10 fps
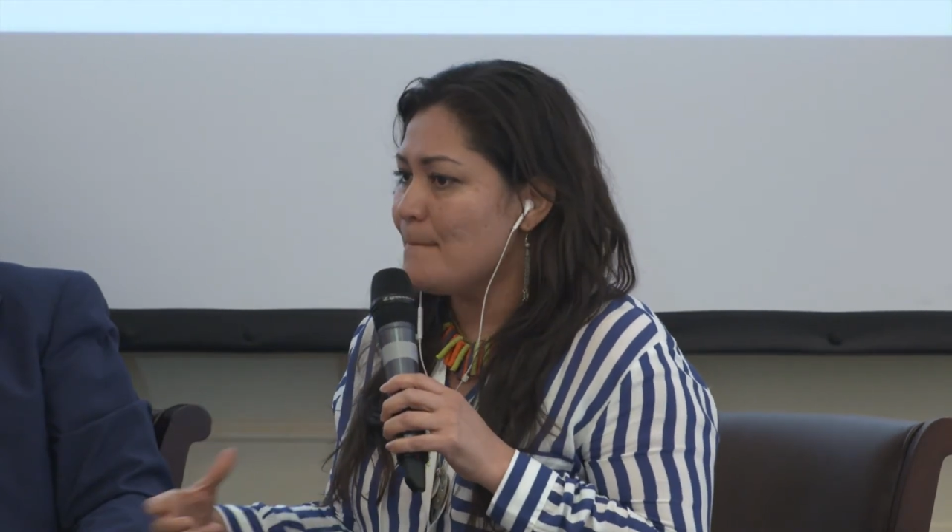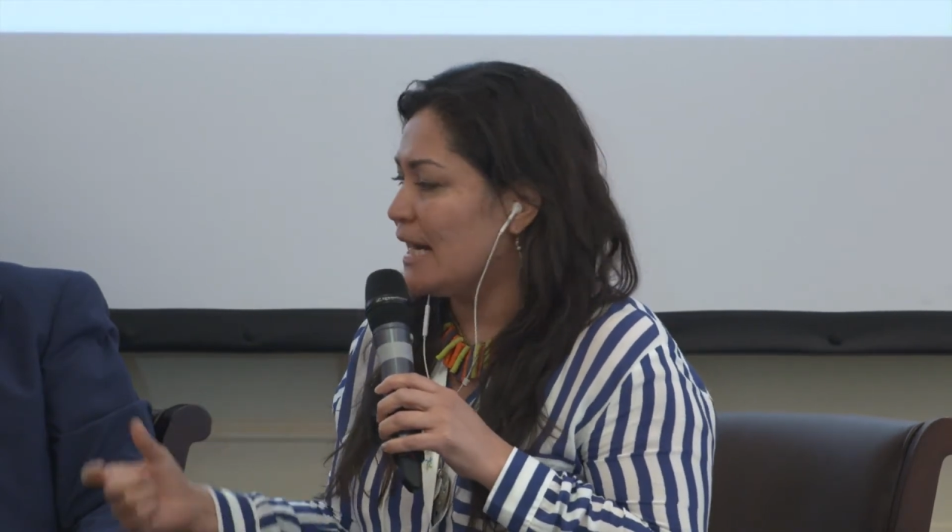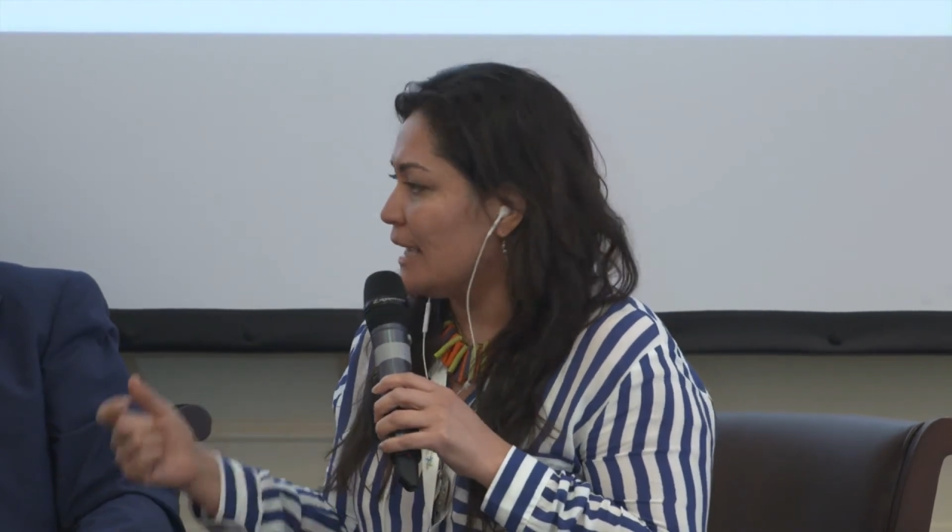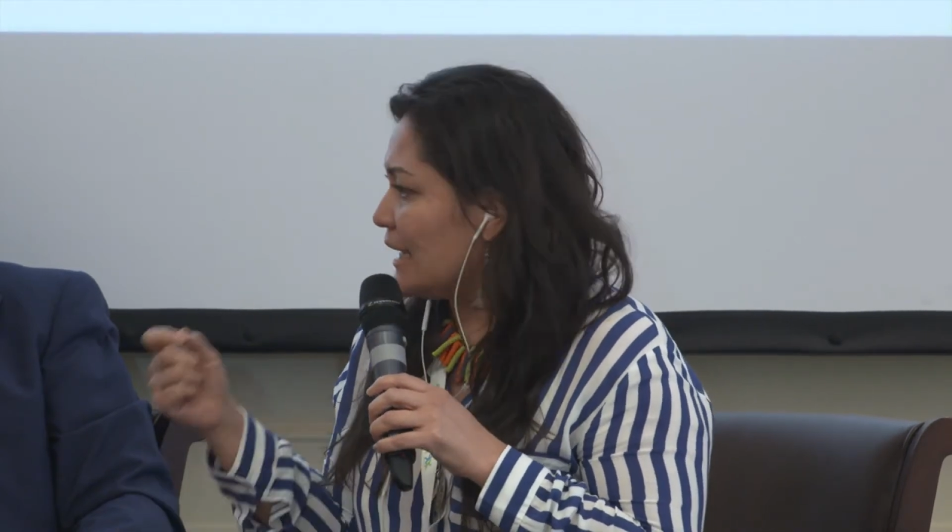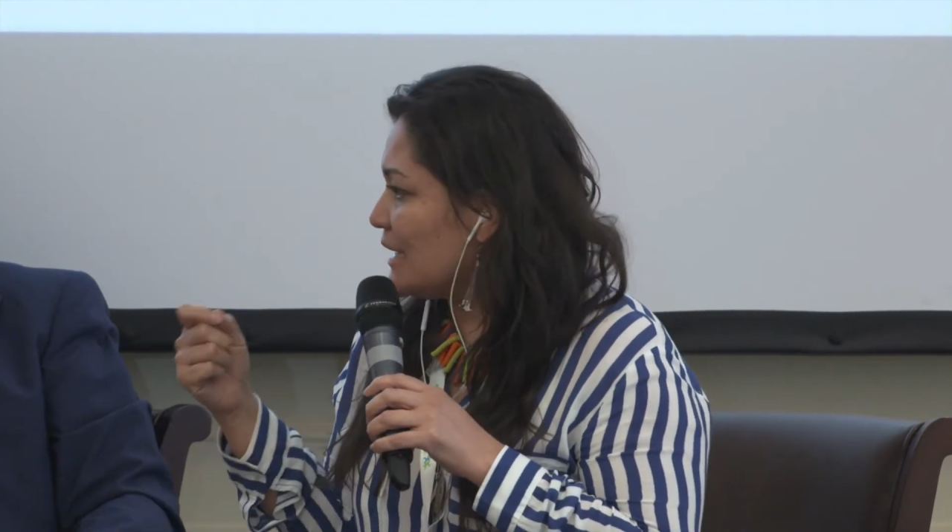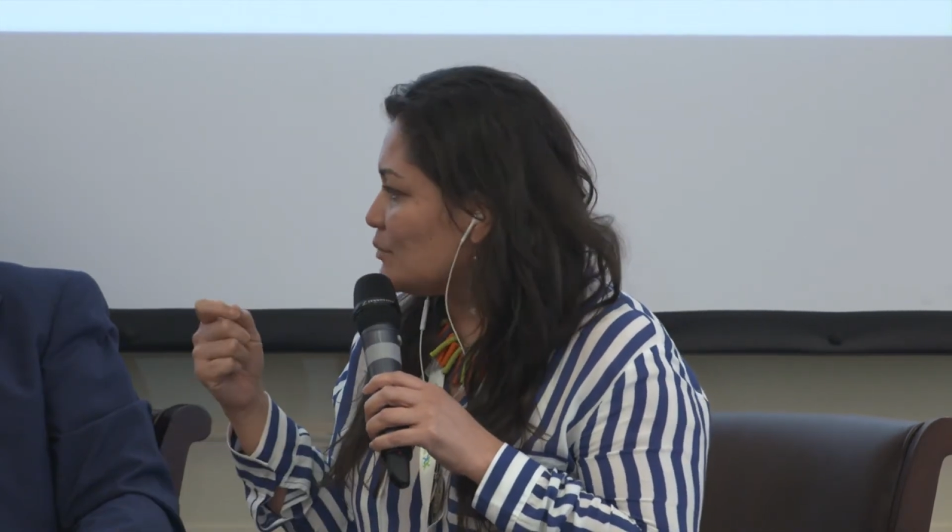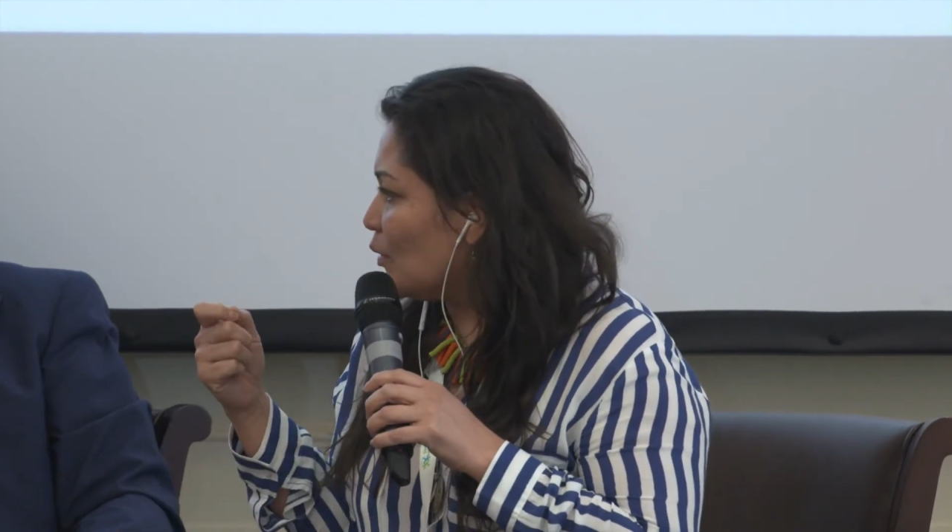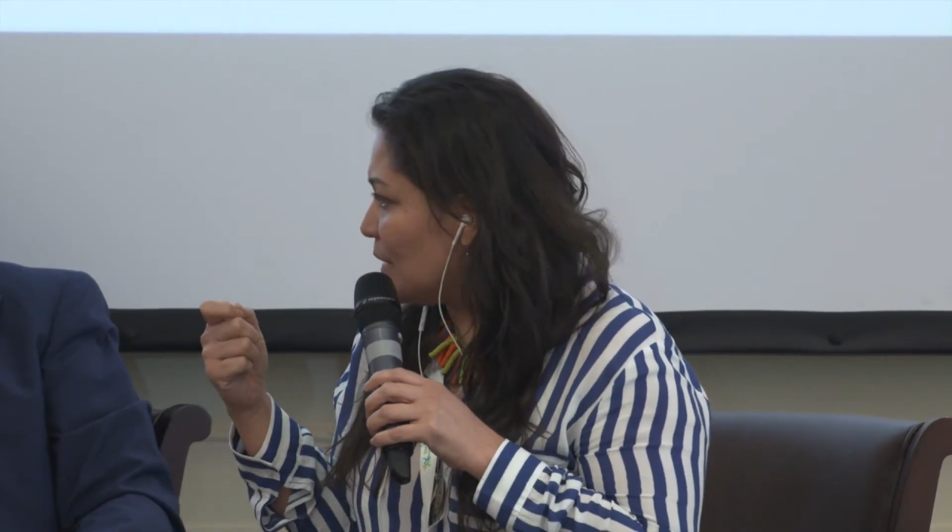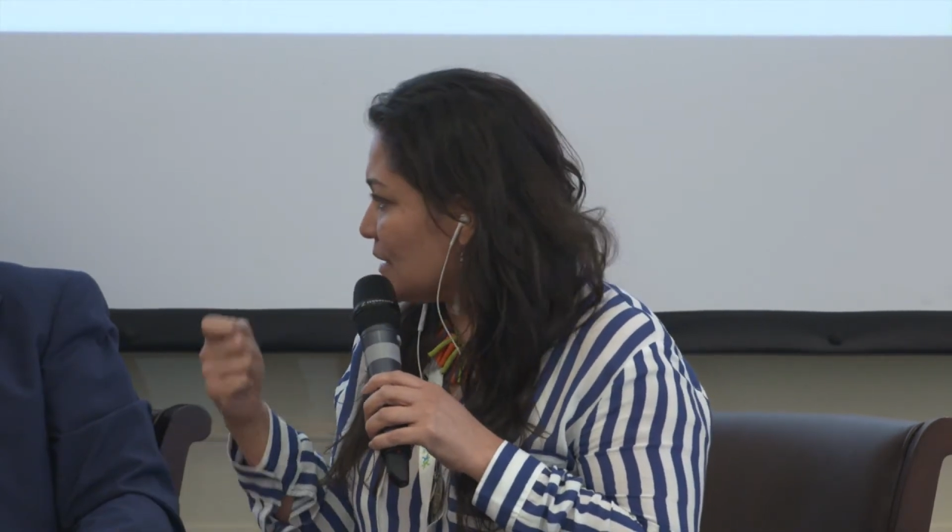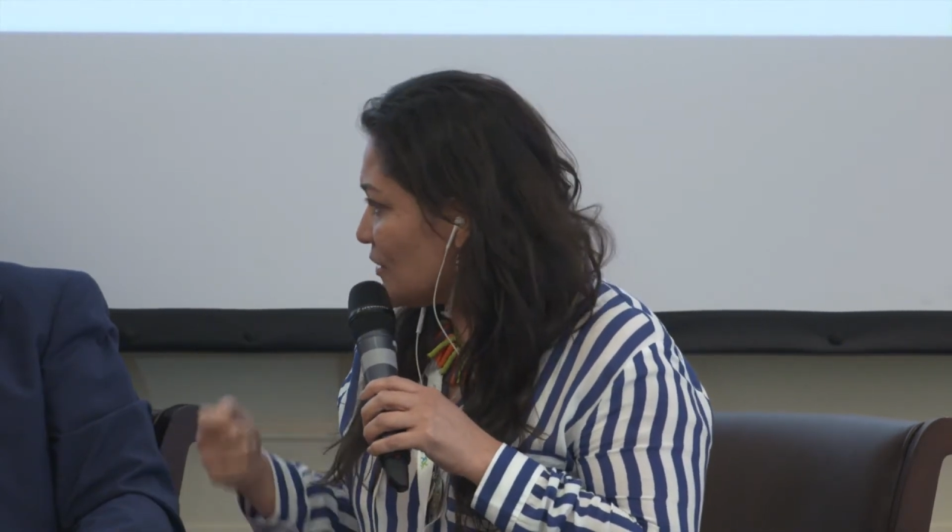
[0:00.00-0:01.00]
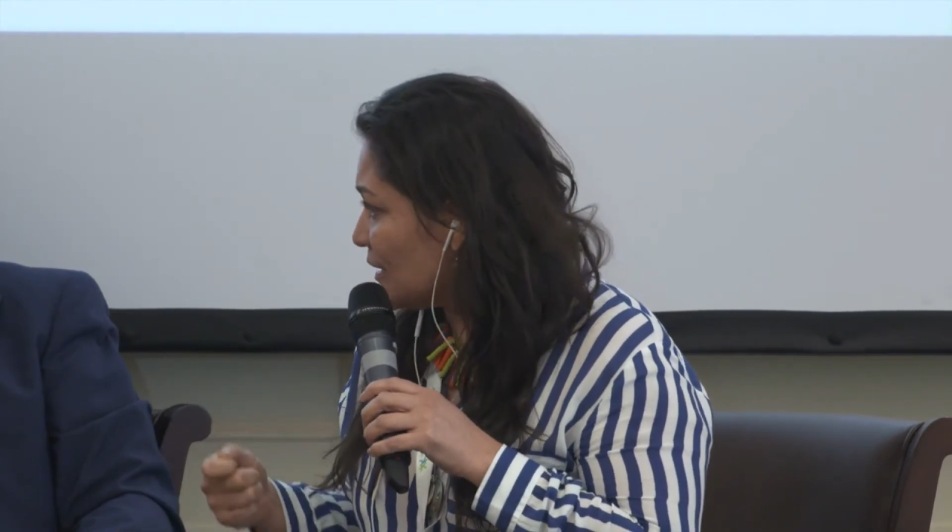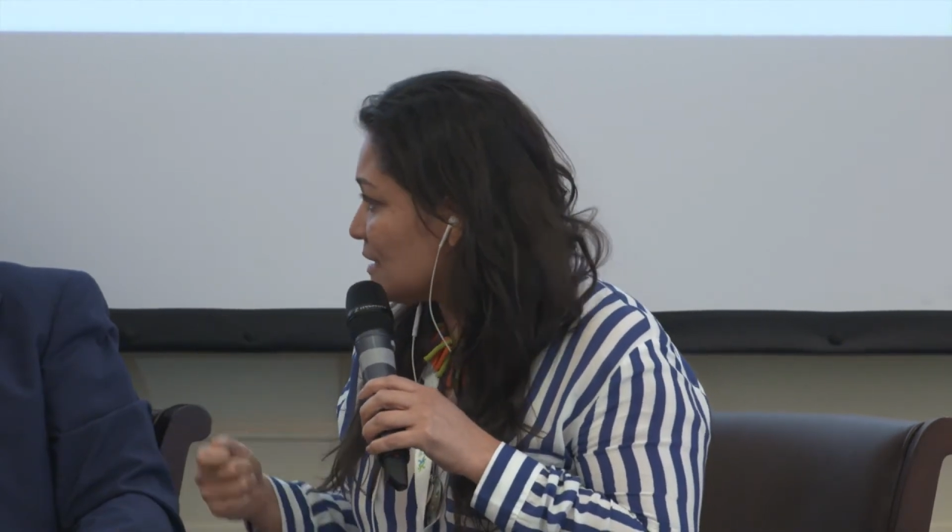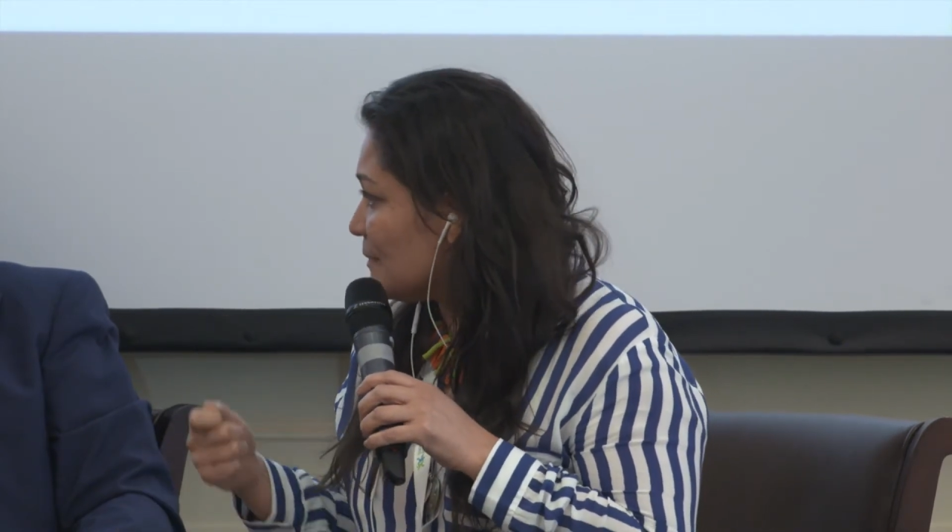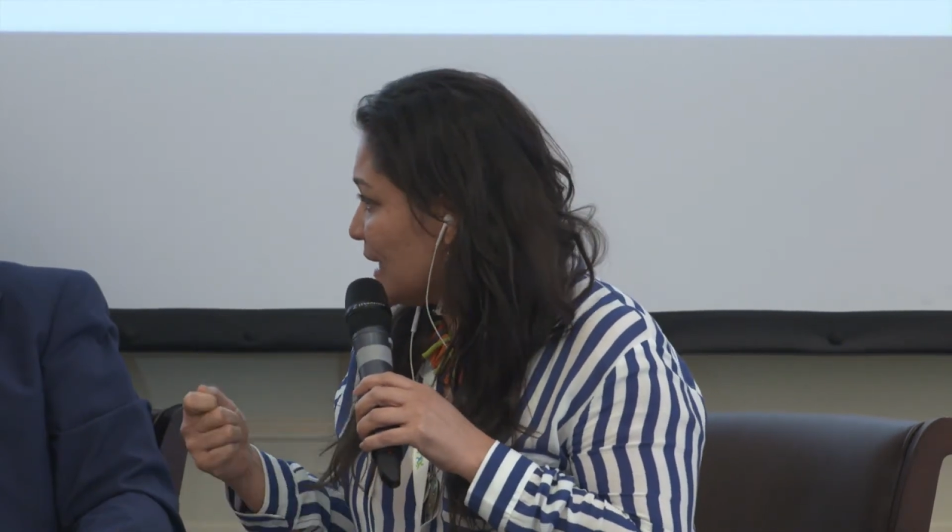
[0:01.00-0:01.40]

para que las poblaciones